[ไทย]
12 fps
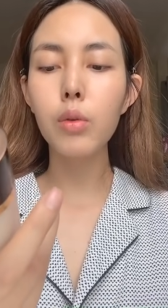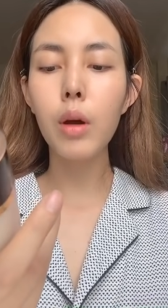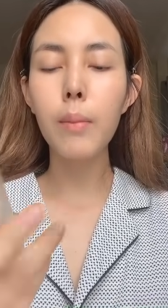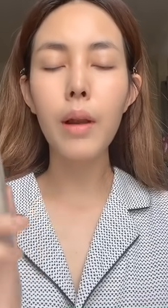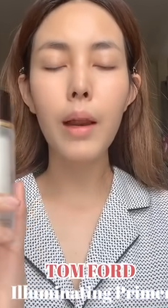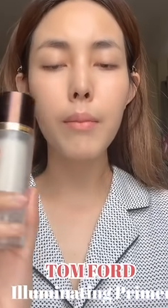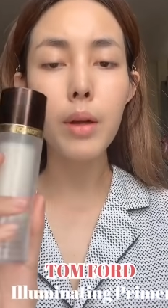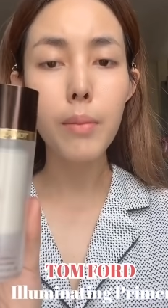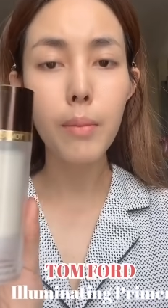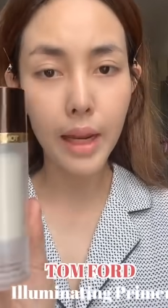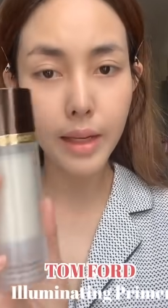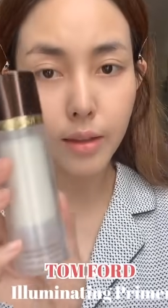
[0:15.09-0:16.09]
ตัว
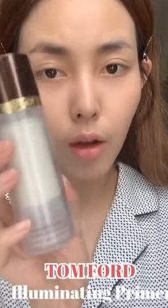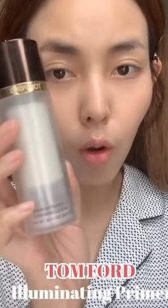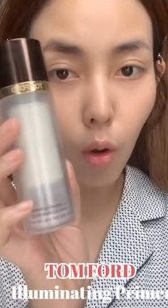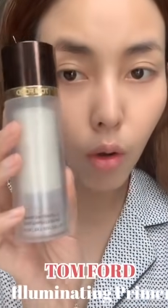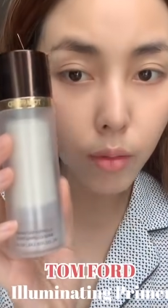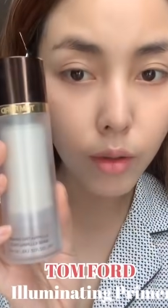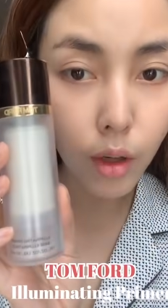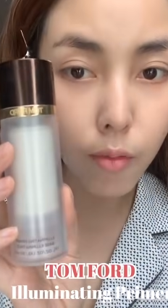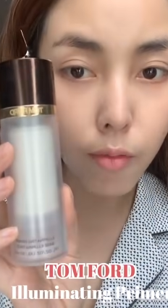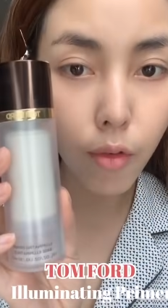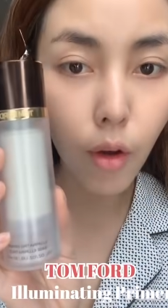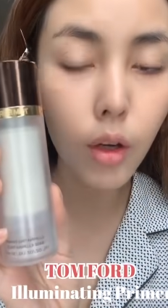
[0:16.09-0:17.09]
Palmer Base ของ
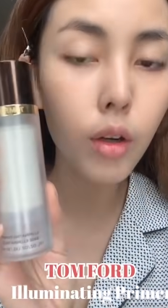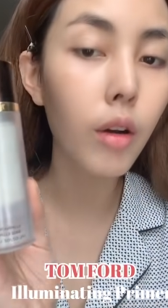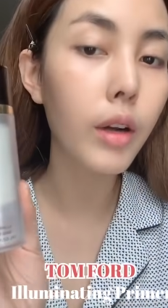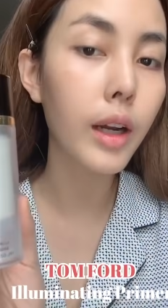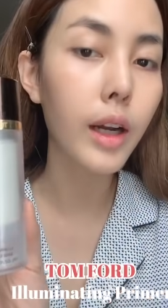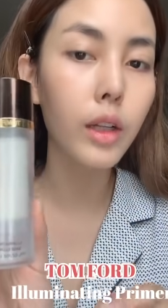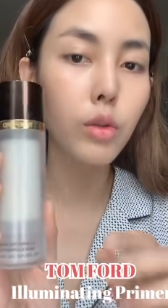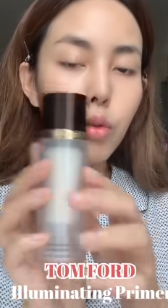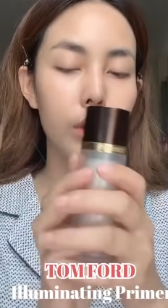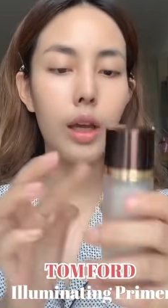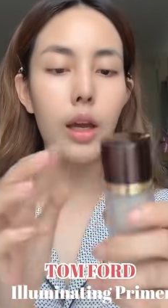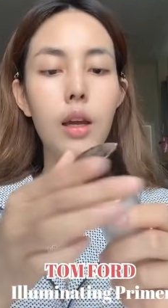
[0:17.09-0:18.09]
Comfort ก่อนนะคะ
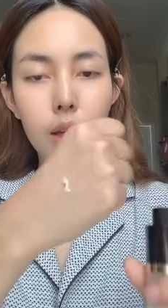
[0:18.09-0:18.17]
ตัวเนี้ย